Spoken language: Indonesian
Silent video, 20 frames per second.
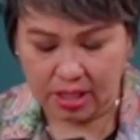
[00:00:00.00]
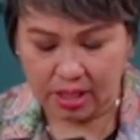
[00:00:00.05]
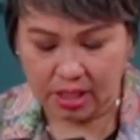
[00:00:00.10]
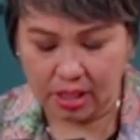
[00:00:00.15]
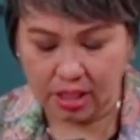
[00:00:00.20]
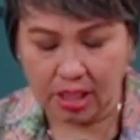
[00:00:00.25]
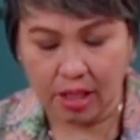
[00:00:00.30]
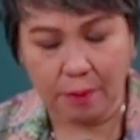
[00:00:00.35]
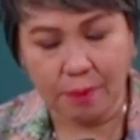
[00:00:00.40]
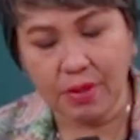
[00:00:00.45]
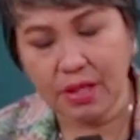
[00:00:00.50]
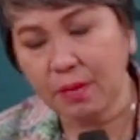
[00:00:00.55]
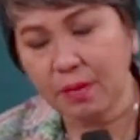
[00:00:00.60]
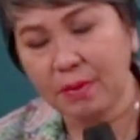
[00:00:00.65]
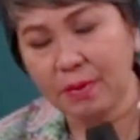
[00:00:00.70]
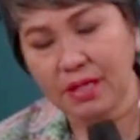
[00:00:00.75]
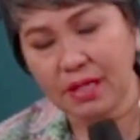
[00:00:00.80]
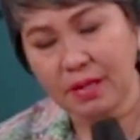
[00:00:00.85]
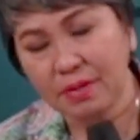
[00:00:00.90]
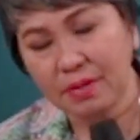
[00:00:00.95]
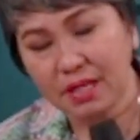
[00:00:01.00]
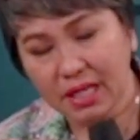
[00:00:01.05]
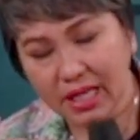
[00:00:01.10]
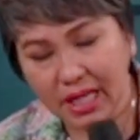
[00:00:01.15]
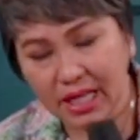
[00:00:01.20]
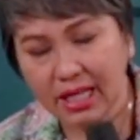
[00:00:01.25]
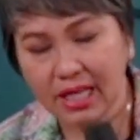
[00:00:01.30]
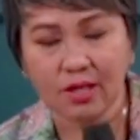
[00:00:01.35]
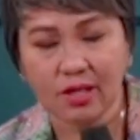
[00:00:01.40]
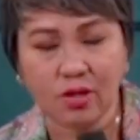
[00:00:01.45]
ya tetapi kepada
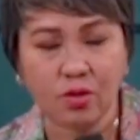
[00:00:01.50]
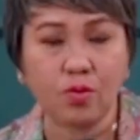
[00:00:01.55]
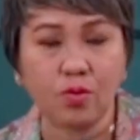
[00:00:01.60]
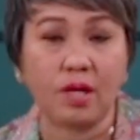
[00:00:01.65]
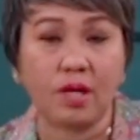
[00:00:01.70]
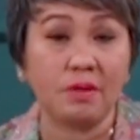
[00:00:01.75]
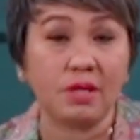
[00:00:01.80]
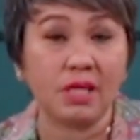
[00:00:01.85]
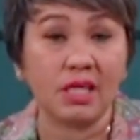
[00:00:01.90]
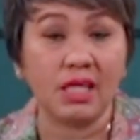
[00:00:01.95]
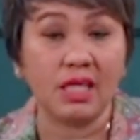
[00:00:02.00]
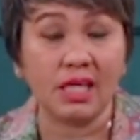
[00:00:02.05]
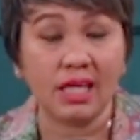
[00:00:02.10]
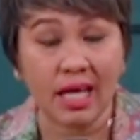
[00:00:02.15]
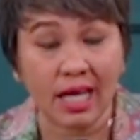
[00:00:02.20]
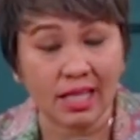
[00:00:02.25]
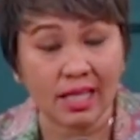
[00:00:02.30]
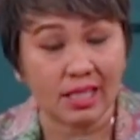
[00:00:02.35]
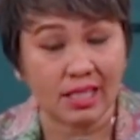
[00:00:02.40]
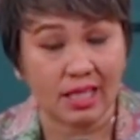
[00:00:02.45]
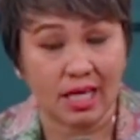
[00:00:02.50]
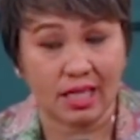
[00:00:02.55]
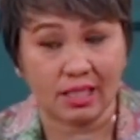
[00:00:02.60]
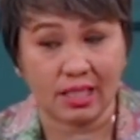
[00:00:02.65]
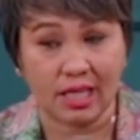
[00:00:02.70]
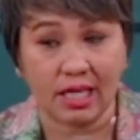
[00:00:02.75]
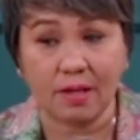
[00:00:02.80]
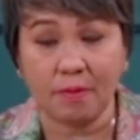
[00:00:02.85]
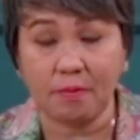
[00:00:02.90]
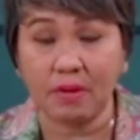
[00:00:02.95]
mereka Tuhan mengingatkan
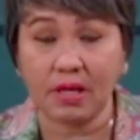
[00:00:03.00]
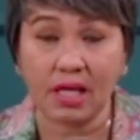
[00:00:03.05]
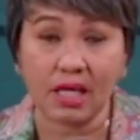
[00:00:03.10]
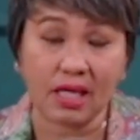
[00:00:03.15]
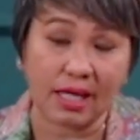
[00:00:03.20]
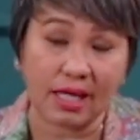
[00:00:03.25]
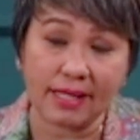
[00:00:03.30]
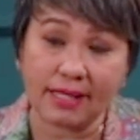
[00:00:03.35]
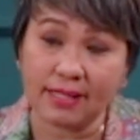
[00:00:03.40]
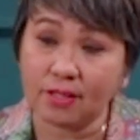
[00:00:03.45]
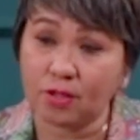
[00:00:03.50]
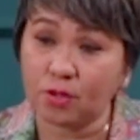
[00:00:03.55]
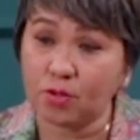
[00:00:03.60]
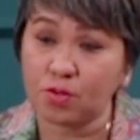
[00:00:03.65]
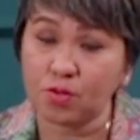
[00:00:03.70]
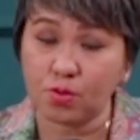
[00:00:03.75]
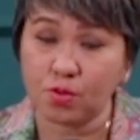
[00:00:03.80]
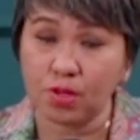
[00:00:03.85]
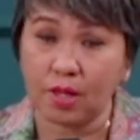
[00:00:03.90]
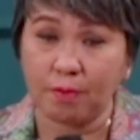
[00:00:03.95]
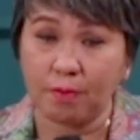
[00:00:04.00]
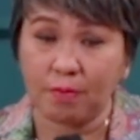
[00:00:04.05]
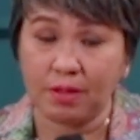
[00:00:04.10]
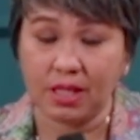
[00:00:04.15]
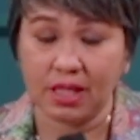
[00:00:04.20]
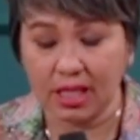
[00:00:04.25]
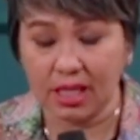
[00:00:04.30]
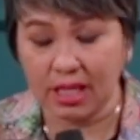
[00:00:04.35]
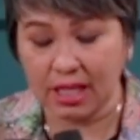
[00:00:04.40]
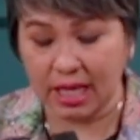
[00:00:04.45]
karena mereka itu sudah
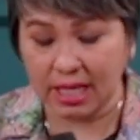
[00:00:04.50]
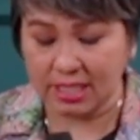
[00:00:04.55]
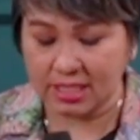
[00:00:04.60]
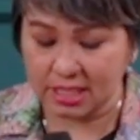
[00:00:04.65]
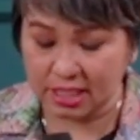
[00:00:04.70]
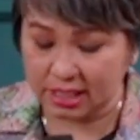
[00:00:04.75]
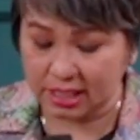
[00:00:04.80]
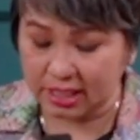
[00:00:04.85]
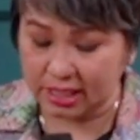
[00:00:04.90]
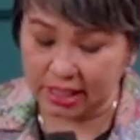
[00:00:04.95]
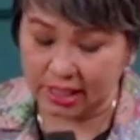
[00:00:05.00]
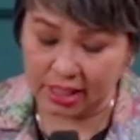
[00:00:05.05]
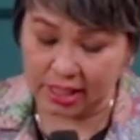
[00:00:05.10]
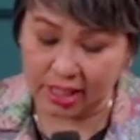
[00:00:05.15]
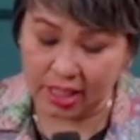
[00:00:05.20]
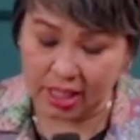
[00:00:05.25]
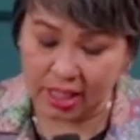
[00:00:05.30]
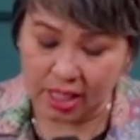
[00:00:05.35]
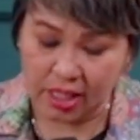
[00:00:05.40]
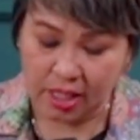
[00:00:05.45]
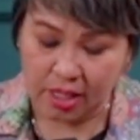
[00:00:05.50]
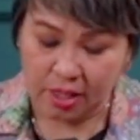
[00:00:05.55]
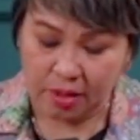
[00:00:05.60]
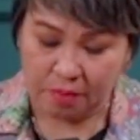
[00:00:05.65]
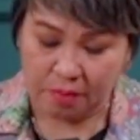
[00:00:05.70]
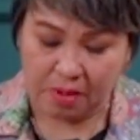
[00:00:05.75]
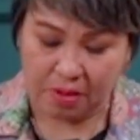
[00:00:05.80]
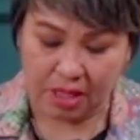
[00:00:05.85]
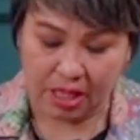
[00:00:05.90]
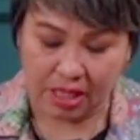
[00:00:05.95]
melihat sendiri
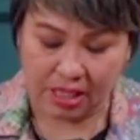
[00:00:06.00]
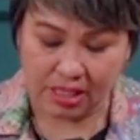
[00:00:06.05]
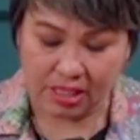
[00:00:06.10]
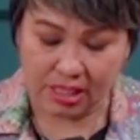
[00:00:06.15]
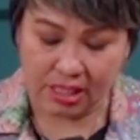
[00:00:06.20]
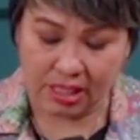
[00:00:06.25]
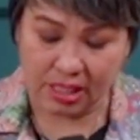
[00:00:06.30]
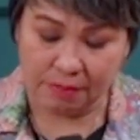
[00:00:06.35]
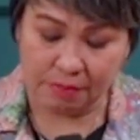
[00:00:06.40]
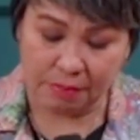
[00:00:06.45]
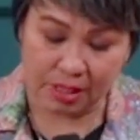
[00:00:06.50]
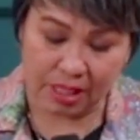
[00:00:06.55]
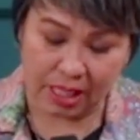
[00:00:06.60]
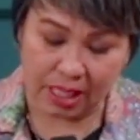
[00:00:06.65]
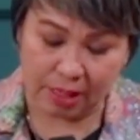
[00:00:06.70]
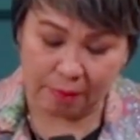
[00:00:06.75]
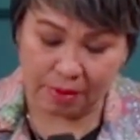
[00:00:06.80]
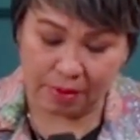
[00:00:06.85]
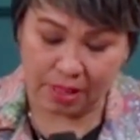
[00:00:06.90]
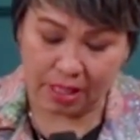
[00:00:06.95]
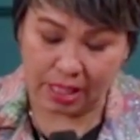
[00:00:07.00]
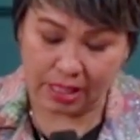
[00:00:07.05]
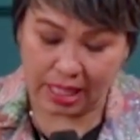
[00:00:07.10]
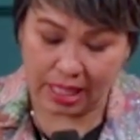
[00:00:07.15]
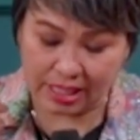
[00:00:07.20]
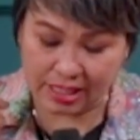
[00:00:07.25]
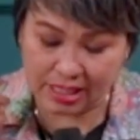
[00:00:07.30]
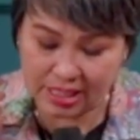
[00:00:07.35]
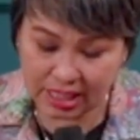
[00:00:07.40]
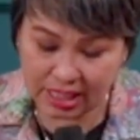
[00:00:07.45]
mereka sendiri mereka
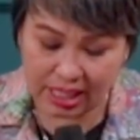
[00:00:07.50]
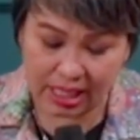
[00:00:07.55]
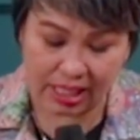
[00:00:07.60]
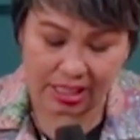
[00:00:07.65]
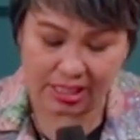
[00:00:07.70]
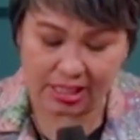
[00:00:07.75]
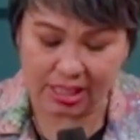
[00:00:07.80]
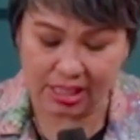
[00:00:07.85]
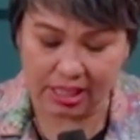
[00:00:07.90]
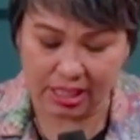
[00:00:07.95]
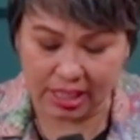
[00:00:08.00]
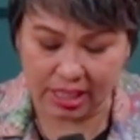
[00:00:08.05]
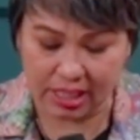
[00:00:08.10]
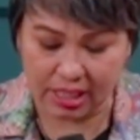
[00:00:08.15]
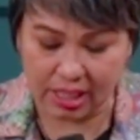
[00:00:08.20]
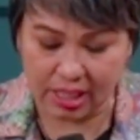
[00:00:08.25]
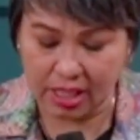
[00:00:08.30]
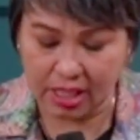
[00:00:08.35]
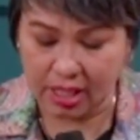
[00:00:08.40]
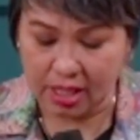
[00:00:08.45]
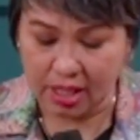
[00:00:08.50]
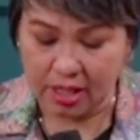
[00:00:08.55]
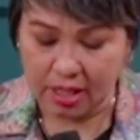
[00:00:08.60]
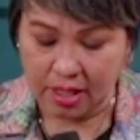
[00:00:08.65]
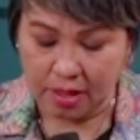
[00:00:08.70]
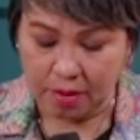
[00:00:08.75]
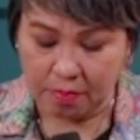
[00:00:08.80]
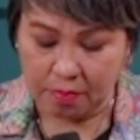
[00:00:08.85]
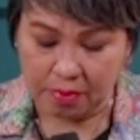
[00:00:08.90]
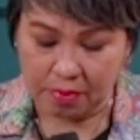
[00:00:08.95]
menyaksikan sendiri
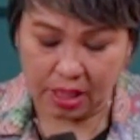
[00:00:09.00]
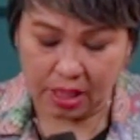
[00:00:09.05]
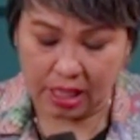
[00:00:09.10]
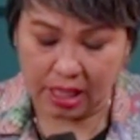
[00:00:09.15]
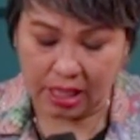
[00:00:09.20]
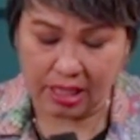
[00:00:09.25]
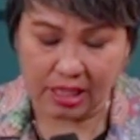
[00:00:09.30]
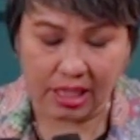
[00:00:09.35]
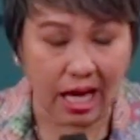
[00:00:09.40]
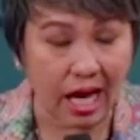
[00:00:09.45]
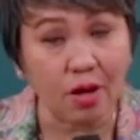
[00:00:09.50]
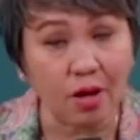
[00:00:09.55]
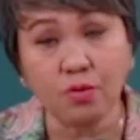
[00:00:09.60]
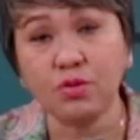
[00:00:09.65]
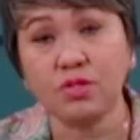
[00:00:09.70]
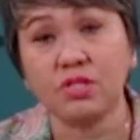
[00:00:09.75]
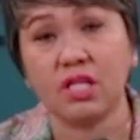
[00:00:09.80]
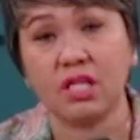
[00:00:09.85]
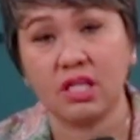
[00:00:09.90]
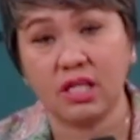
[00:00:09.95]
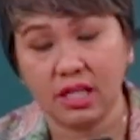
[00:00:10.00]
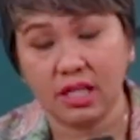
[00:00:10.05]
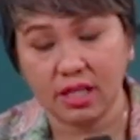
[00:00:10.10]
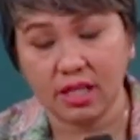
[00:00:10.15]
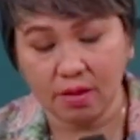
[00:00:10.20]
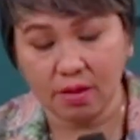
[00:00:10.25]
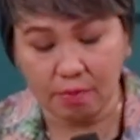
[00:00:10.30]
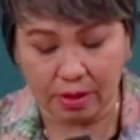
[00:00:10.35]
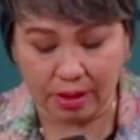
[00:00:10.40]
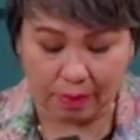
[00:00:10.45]
mereka tahu
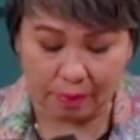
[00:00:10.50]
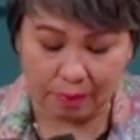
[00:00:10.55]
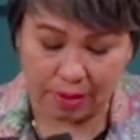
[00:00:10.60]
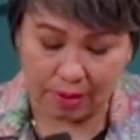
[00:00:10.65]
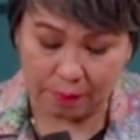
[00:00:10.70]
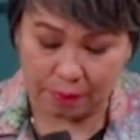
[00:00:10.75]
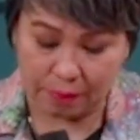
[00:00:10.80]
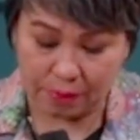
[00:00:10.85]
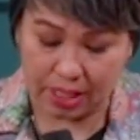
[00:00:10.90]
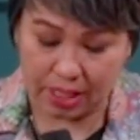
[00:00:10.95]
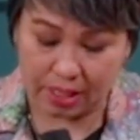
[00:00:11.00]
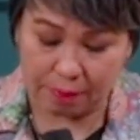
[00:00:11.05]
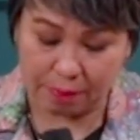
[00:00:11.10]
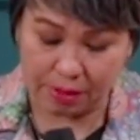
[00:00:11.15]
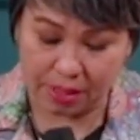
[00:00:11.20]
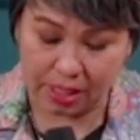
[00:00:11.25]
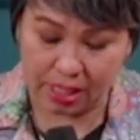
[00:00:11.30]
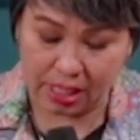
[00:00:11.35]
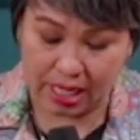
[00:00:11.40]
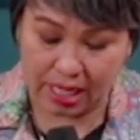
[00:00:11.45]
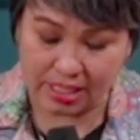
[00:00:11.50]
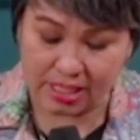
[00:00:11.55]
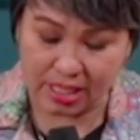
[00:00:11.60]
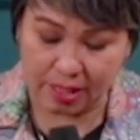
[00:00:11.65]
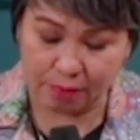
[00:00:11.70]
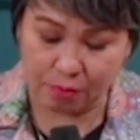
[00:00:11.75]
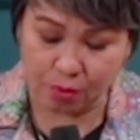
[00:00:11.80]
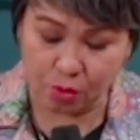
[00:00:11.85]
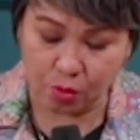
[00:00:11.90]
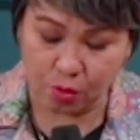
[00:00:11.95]
sendiri bagaimana perkara-perkara
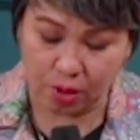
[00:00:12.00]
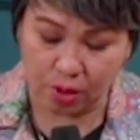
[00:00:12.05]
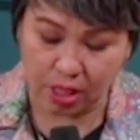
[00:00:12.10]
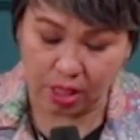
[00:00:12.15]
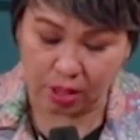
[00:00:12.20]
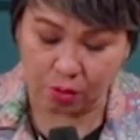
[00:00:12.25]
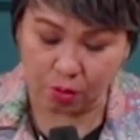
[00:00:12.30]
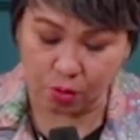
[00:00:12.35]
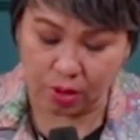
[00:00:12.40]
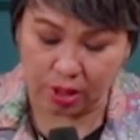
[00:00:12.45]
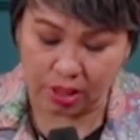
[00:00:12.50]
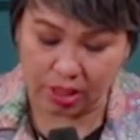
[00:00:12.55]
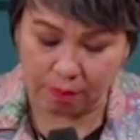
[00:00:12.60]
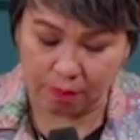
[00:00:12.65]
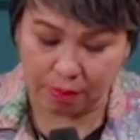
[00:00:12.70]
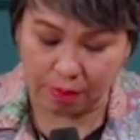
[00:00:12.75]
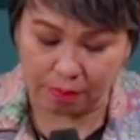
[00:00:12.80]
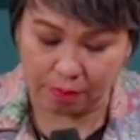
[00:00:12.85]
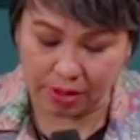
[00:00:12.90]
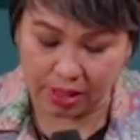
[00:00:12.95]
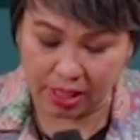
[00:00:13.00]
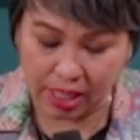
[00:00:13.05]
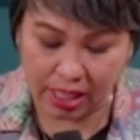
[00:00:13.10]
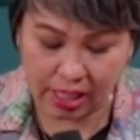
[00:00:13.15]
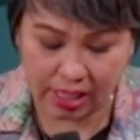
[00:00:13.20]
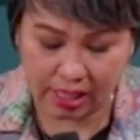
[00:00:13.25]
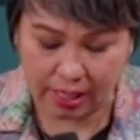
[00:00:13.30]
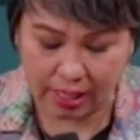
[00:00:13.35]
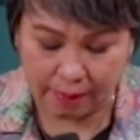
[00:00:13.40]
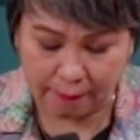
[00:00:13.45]
ajaib itu Tuhan lakukan di depan
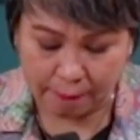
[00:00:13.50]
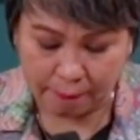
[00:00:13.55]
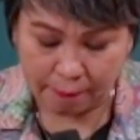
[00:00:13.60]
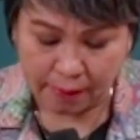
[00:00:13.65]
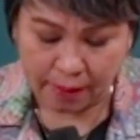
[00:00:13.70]
mereka